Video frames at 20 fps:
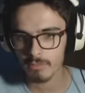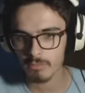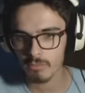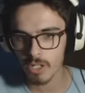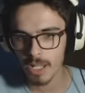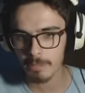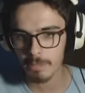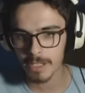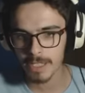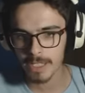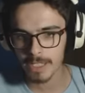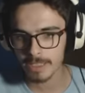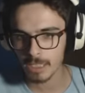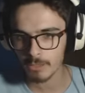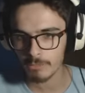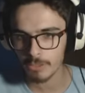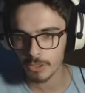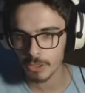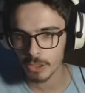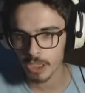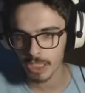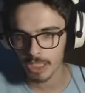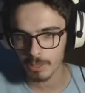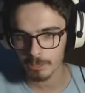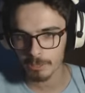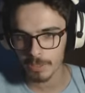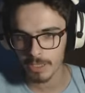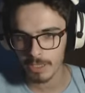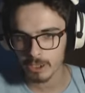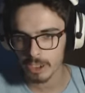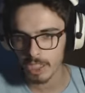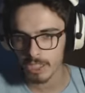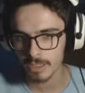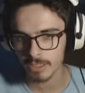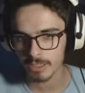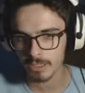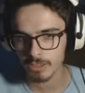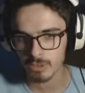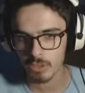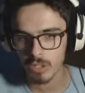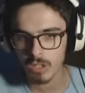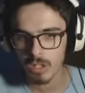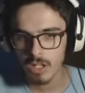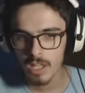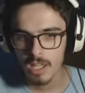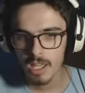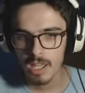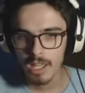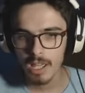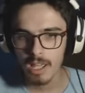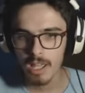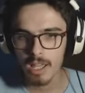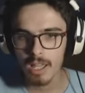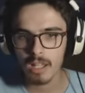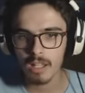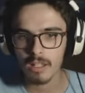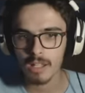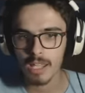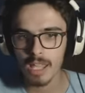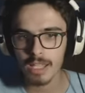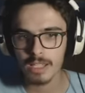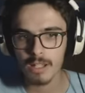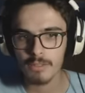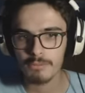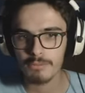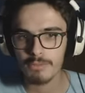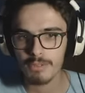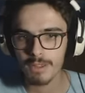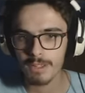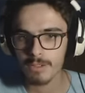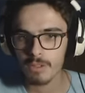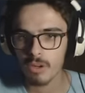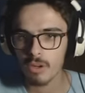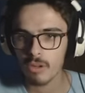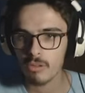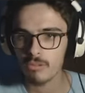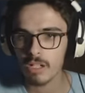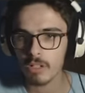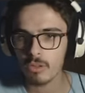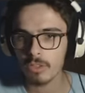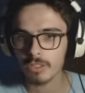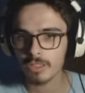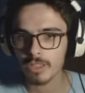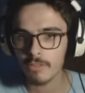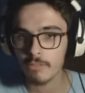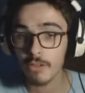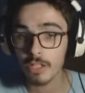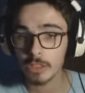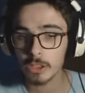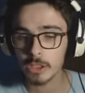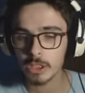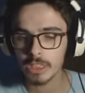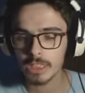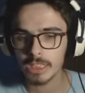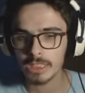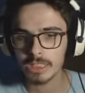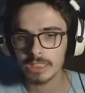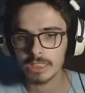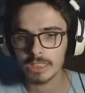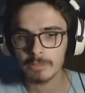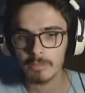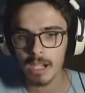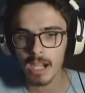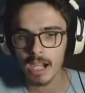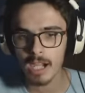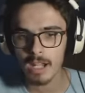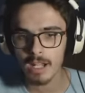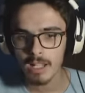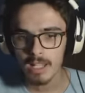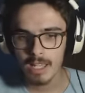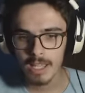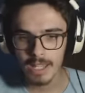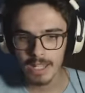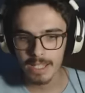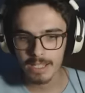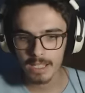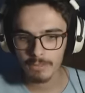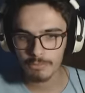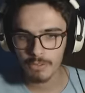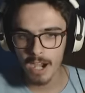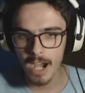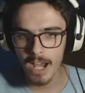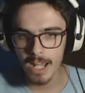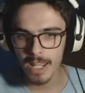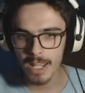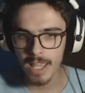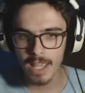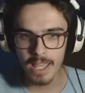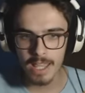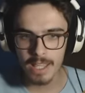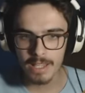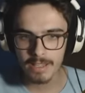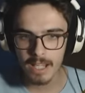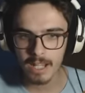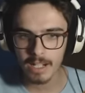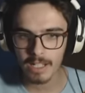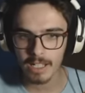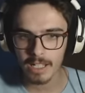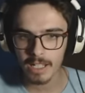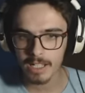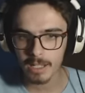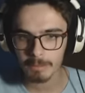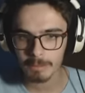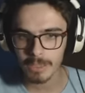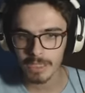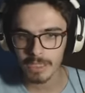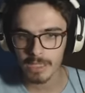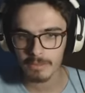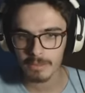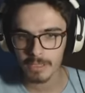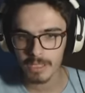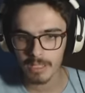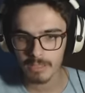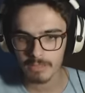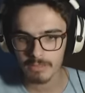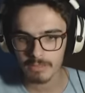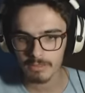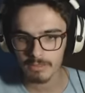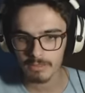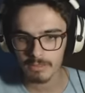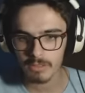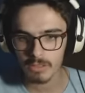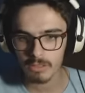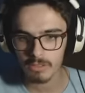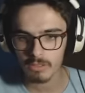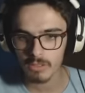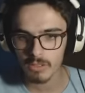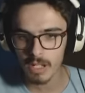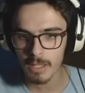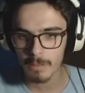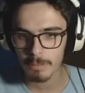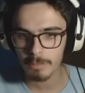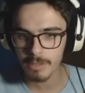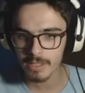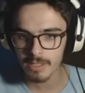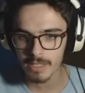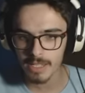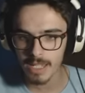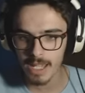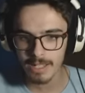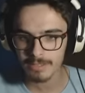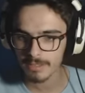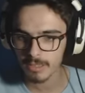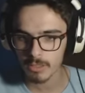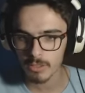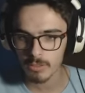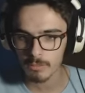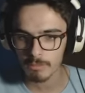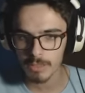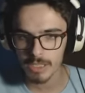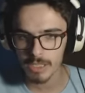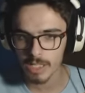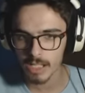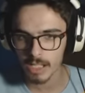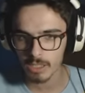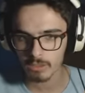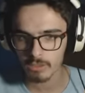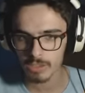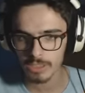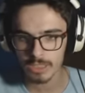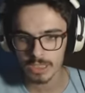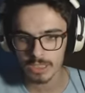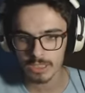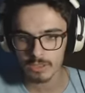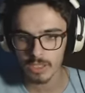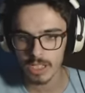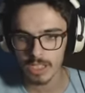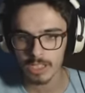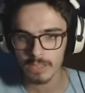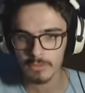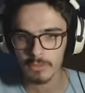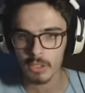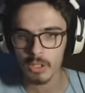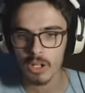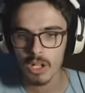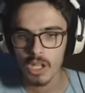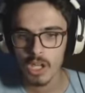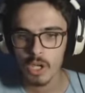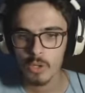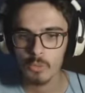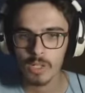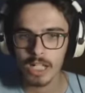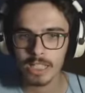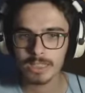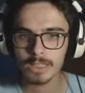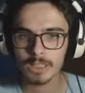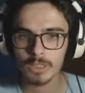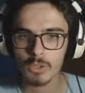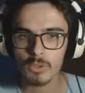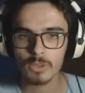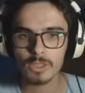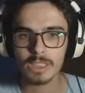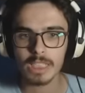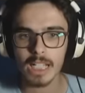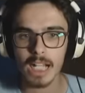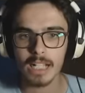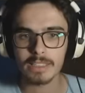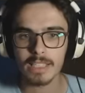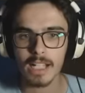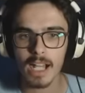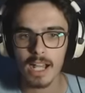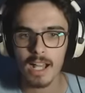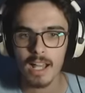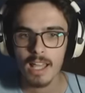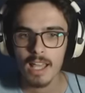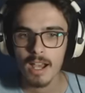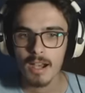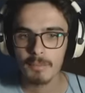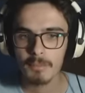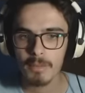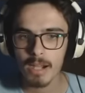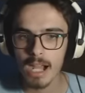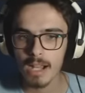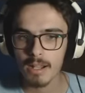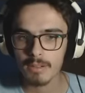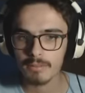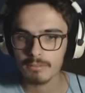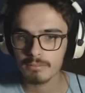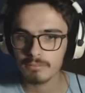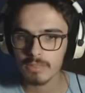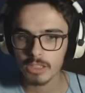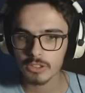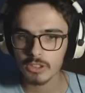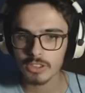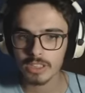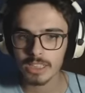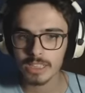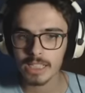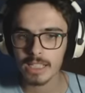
non, è per niente difficile da capire cioè nel senso eh, è davvero una cosa facilissima eh, da fare e anche da capire perché non, non, non, è per niente complicato, insisto, è davvero una stronzata, ma una stronzata